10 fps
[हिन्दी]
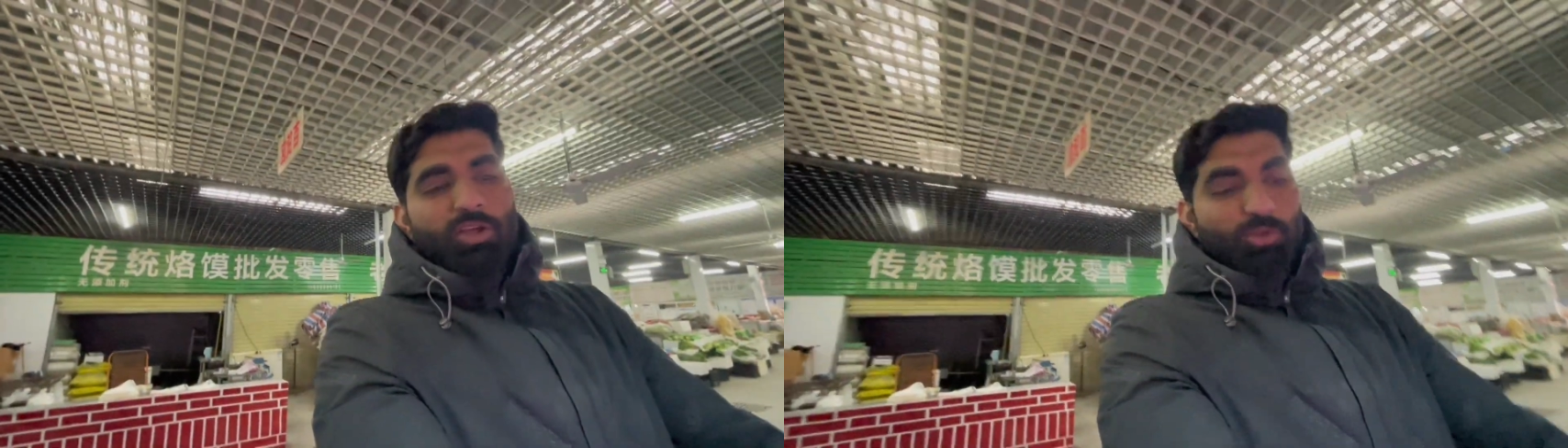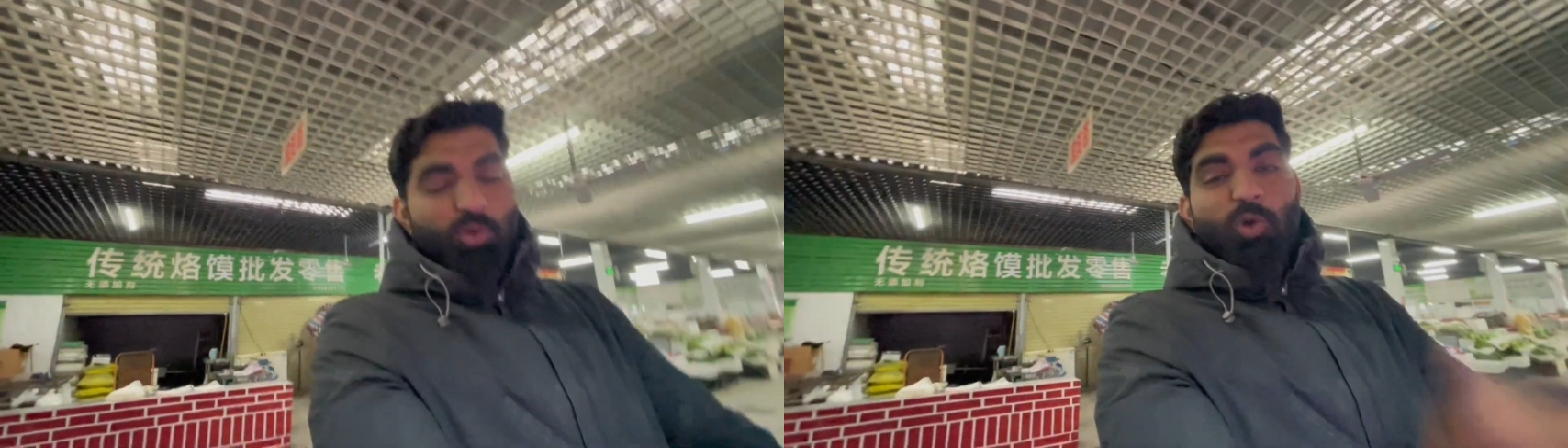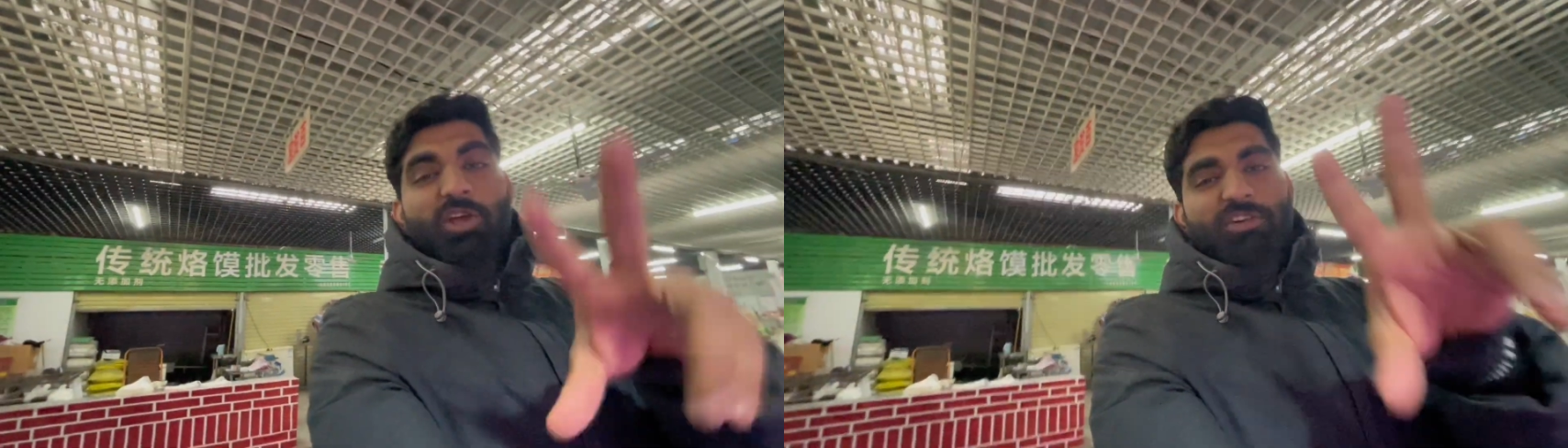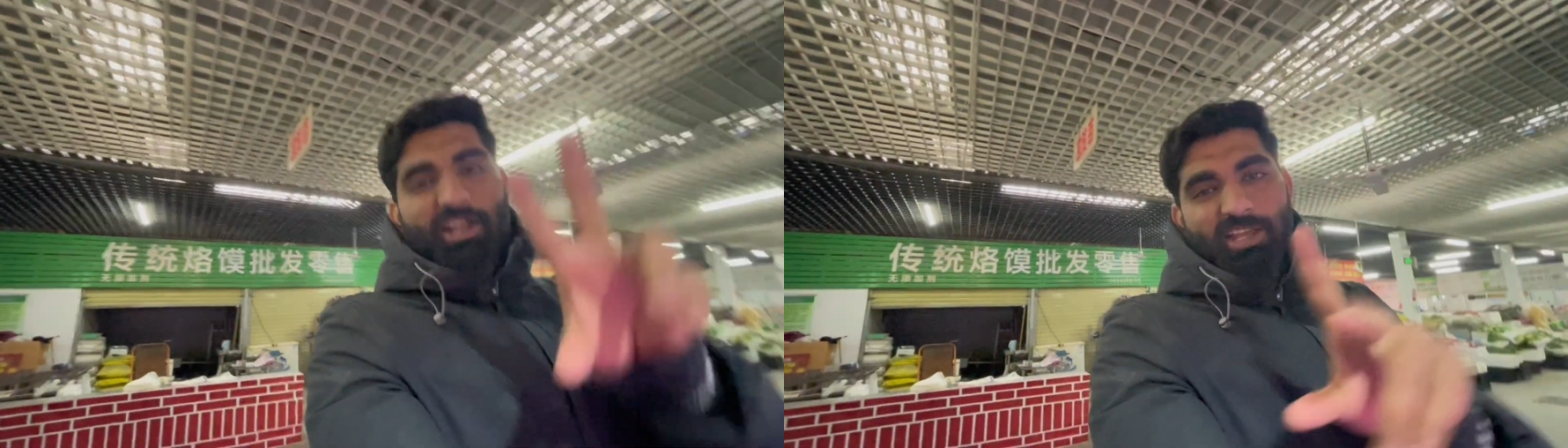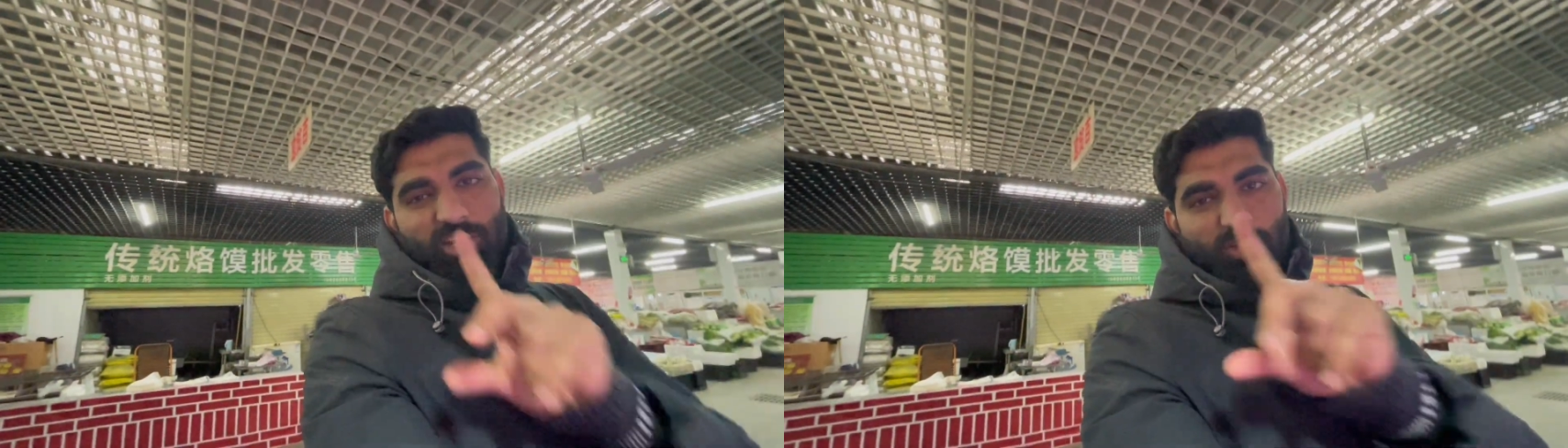दो दफ़ा
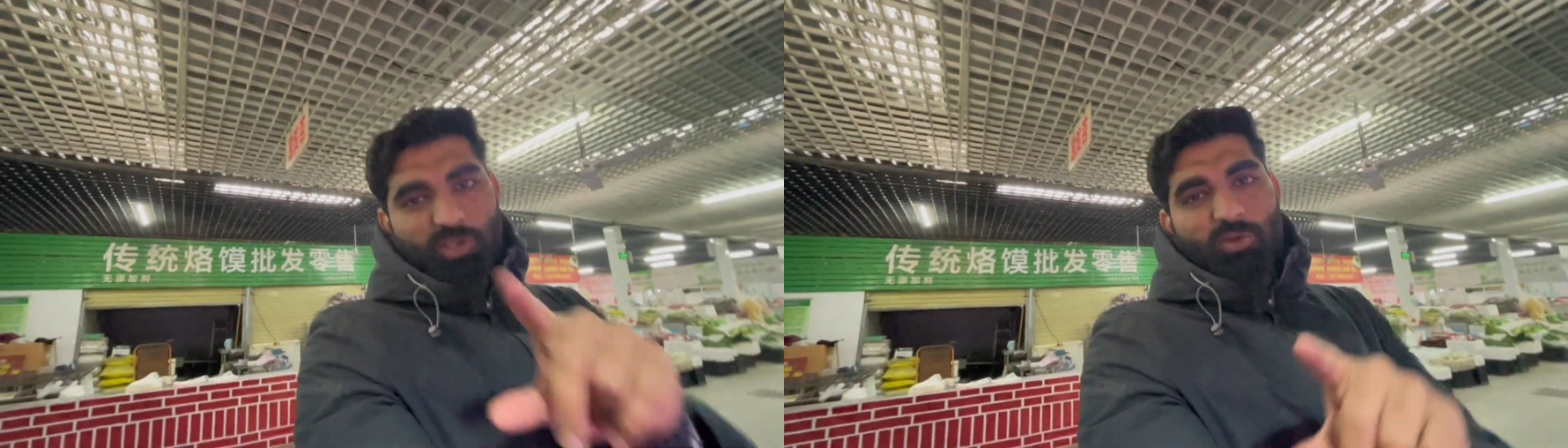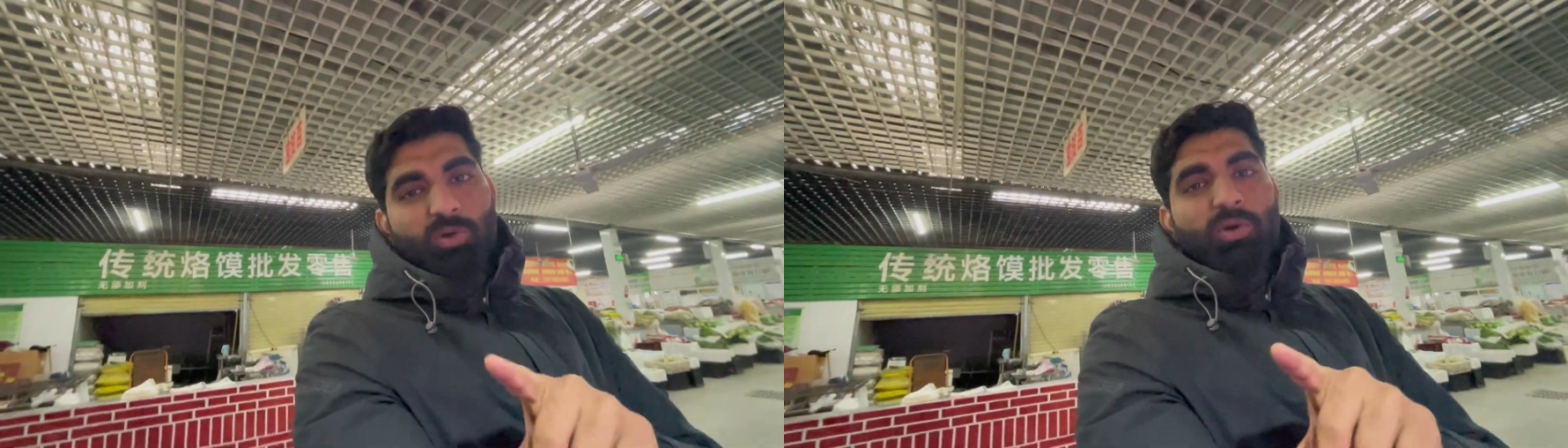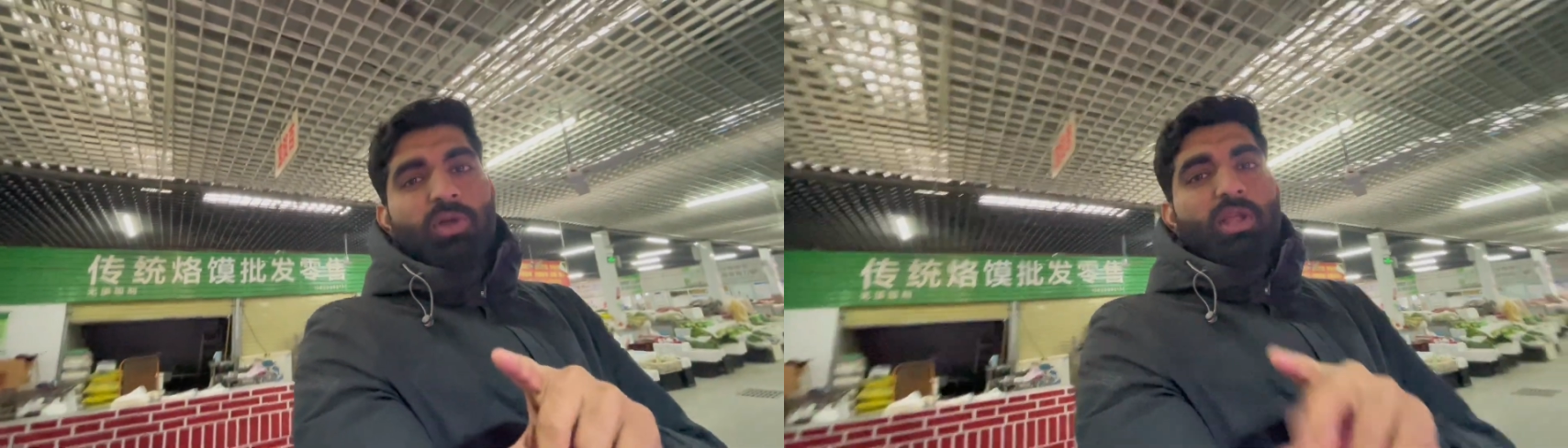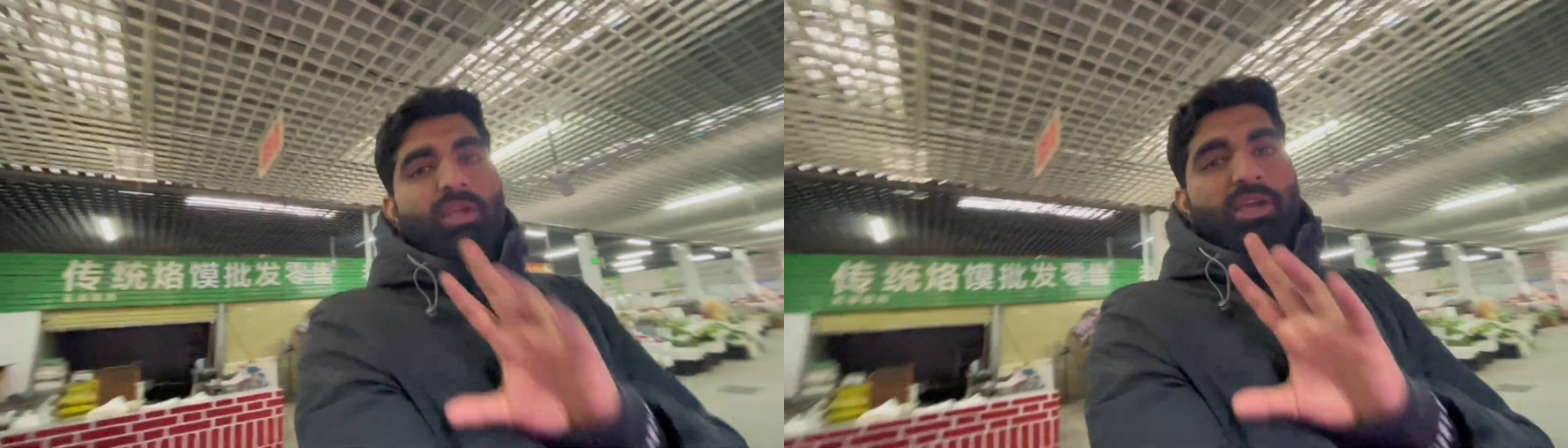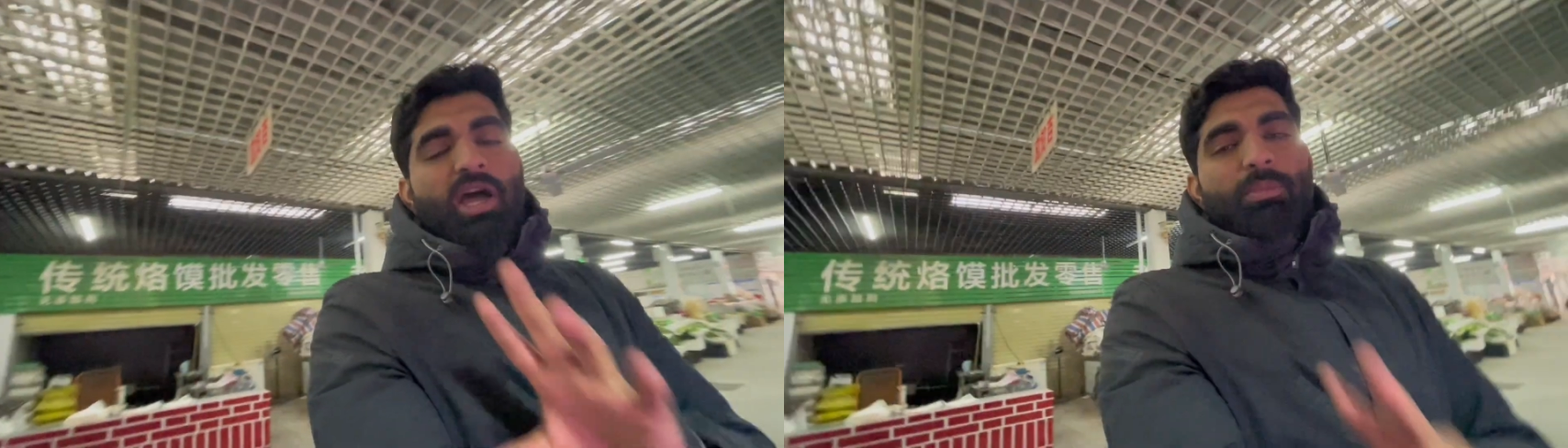आधा किलो दे दो यहाँ